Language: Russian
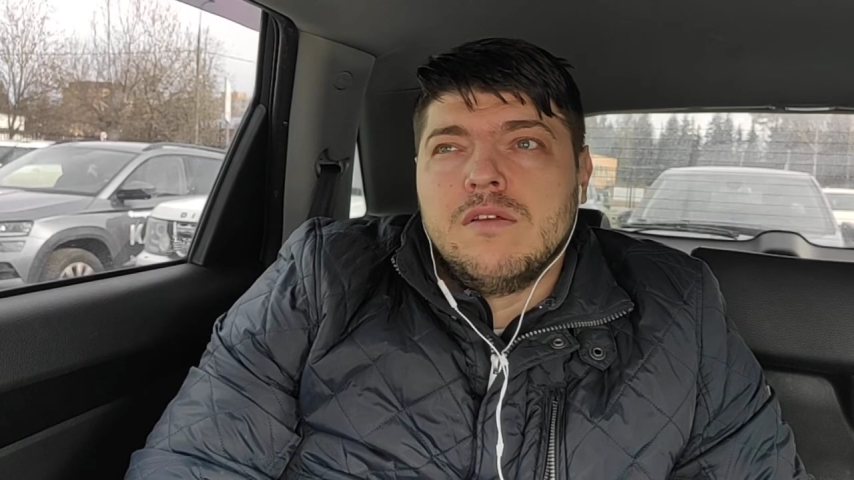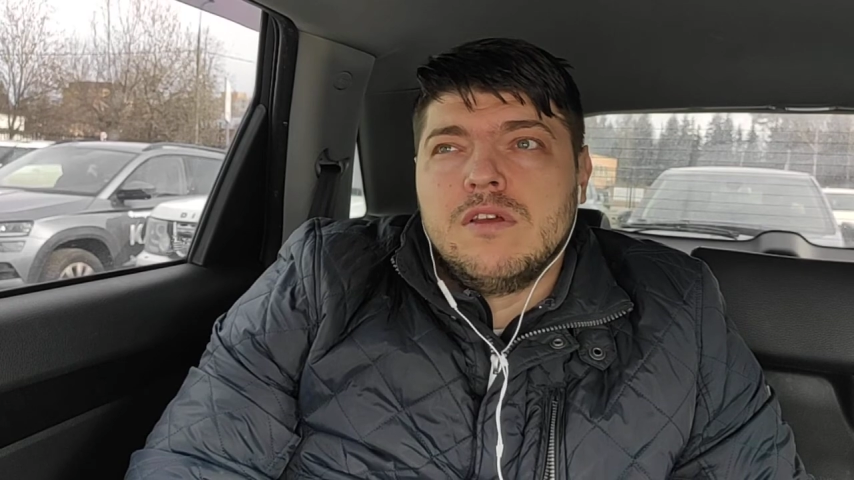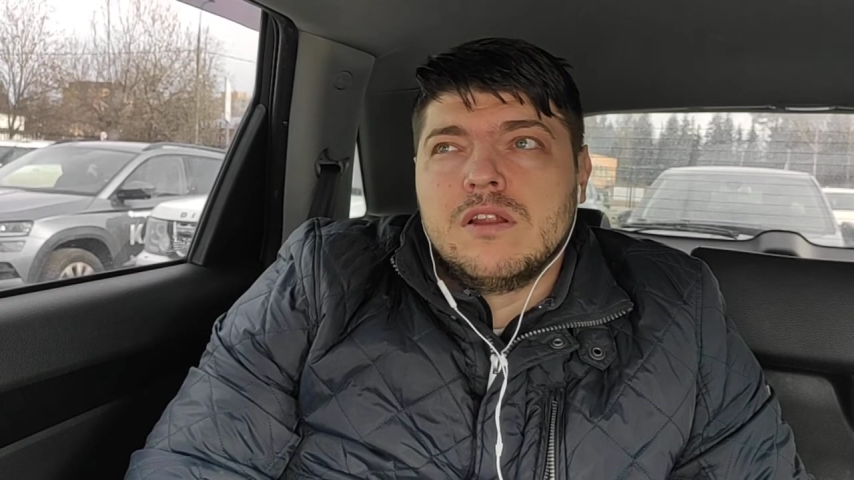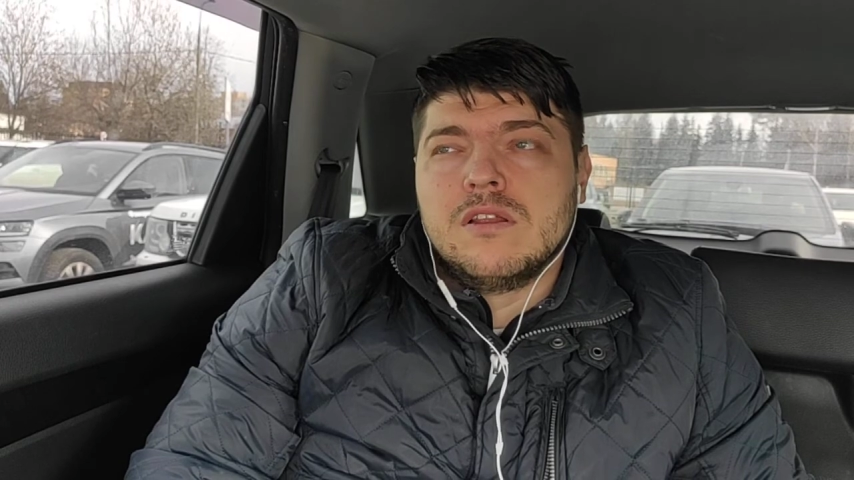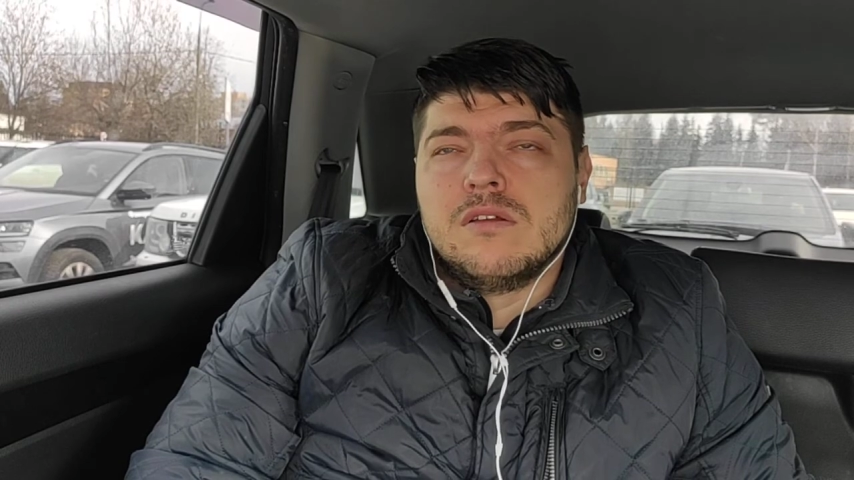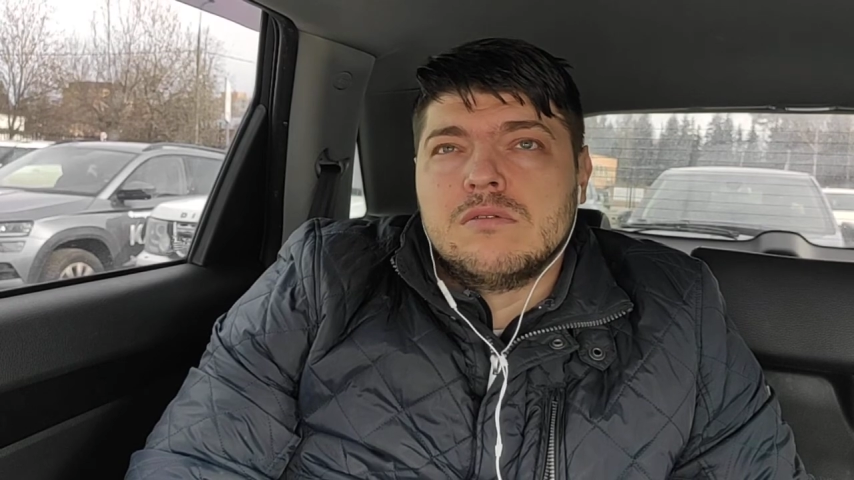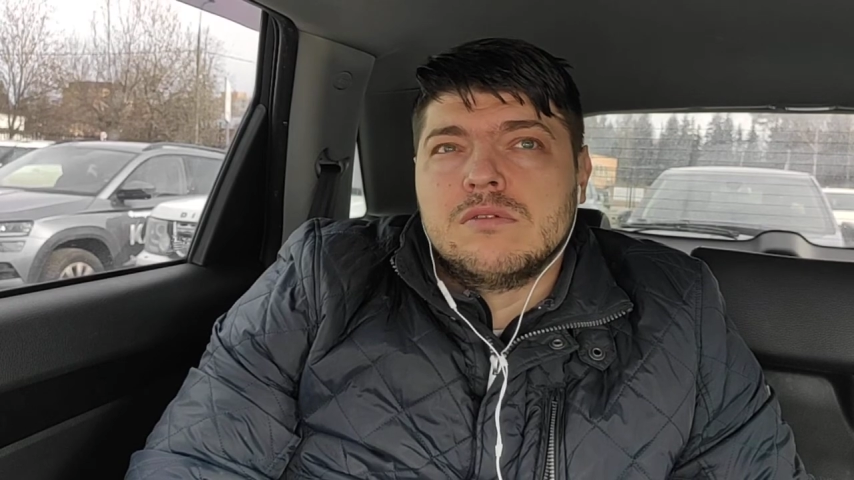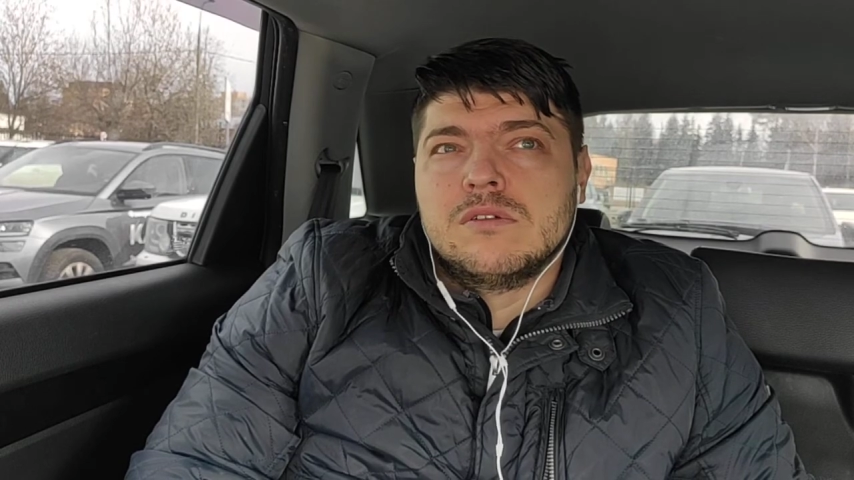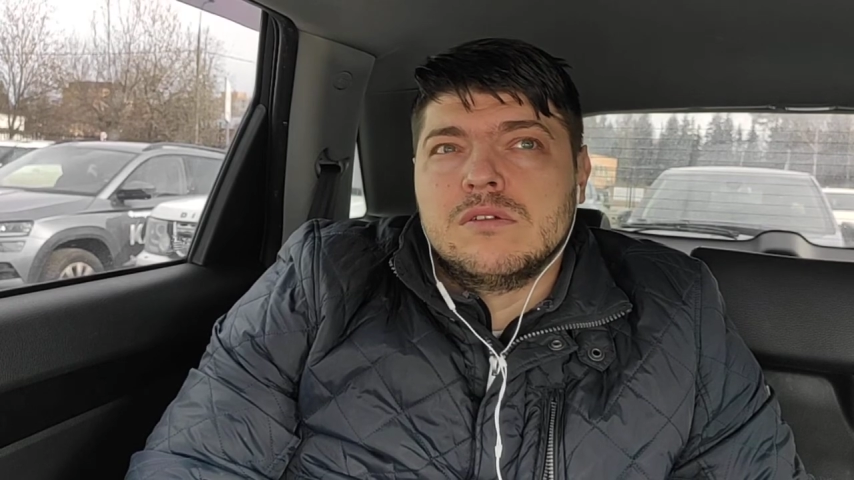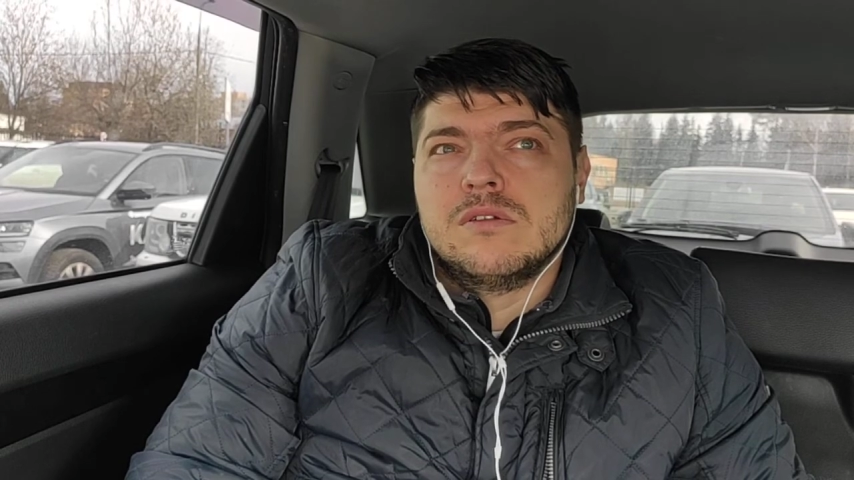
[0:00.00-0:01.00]
наверное,
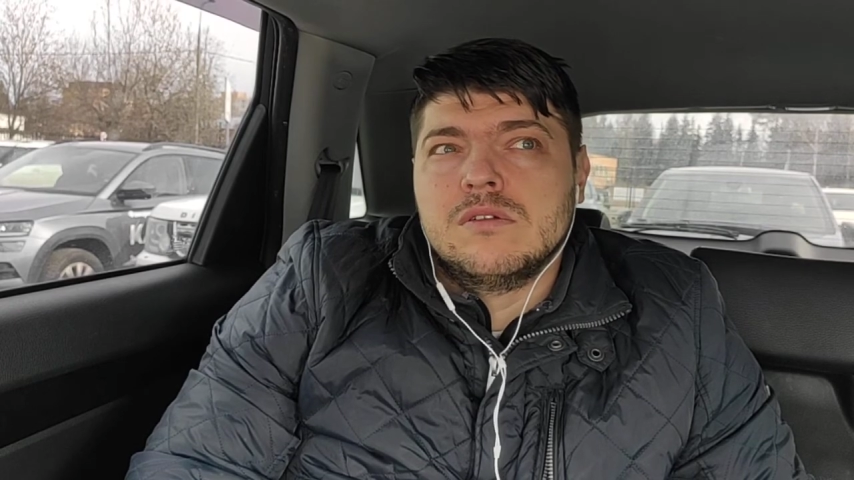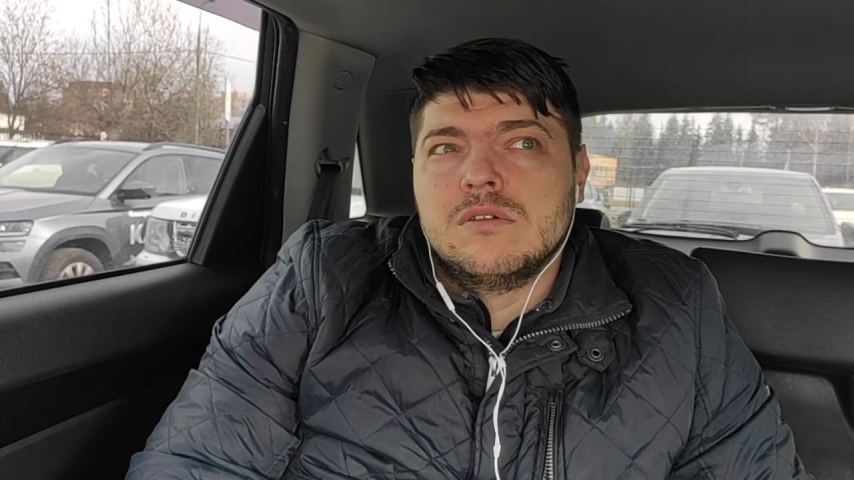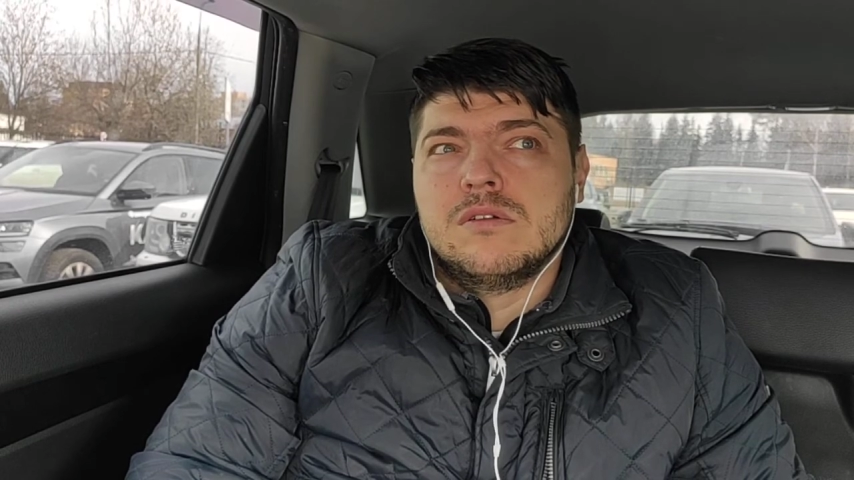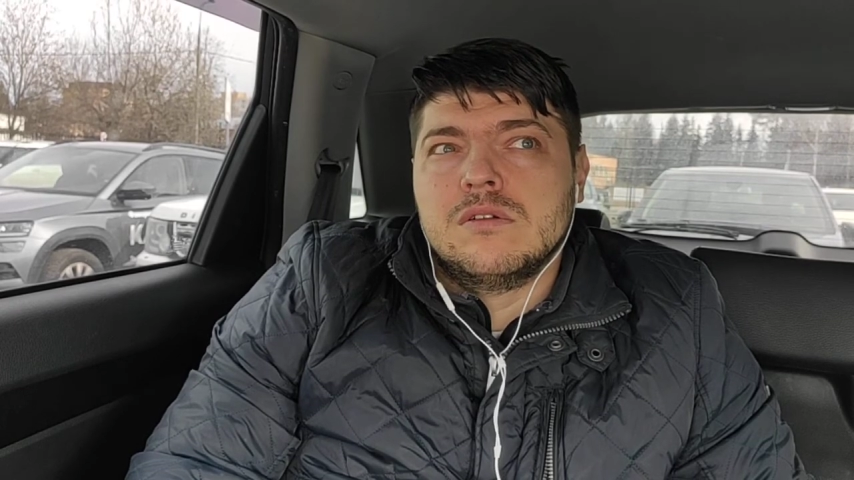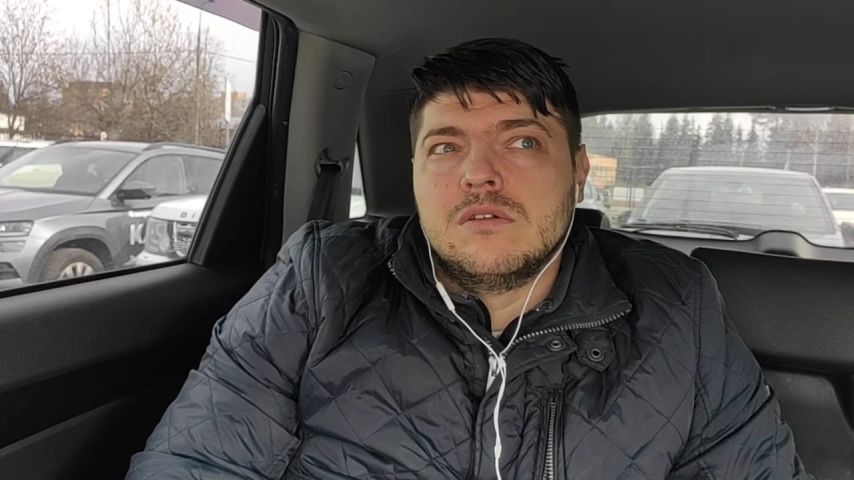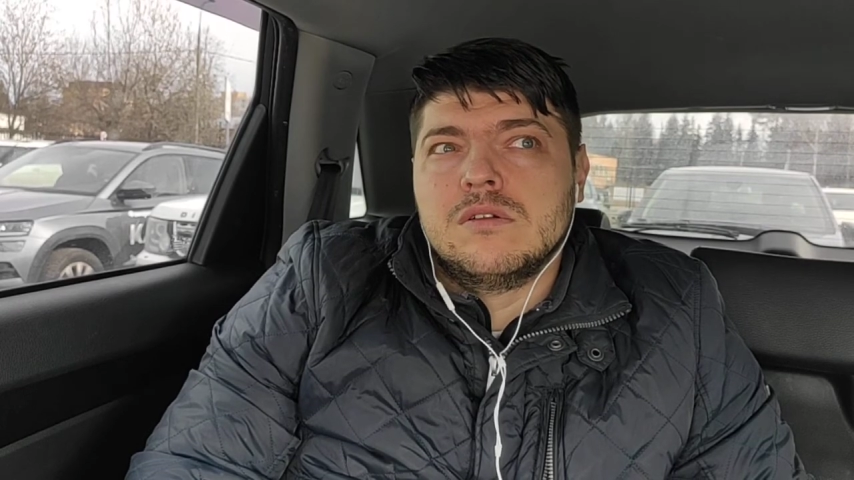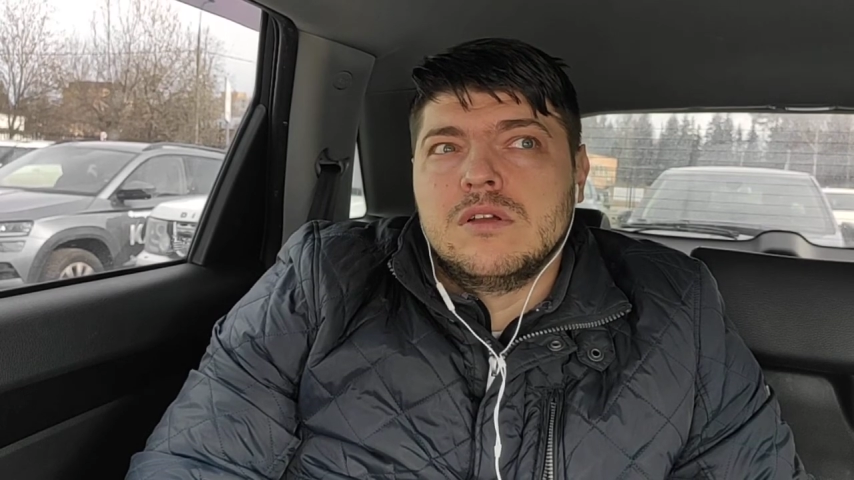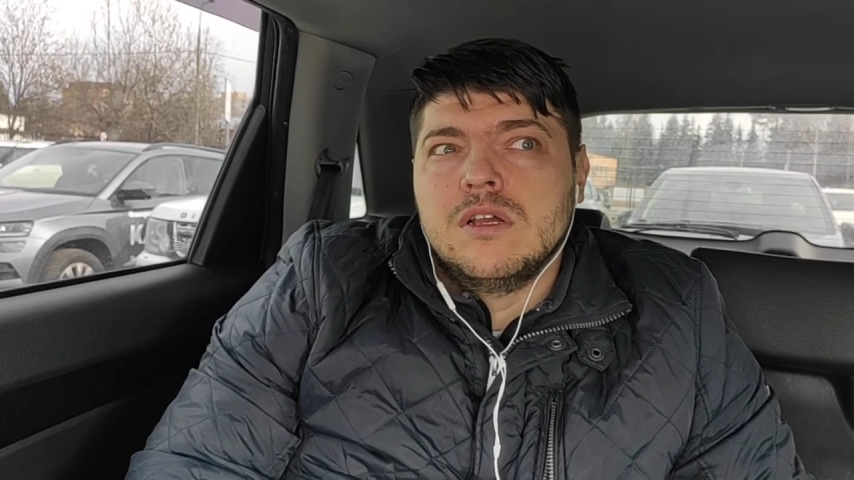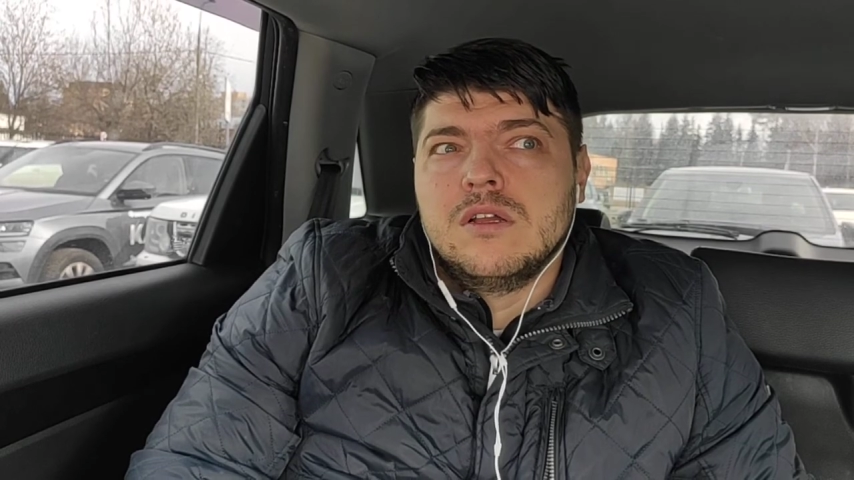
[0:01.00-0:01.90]
э,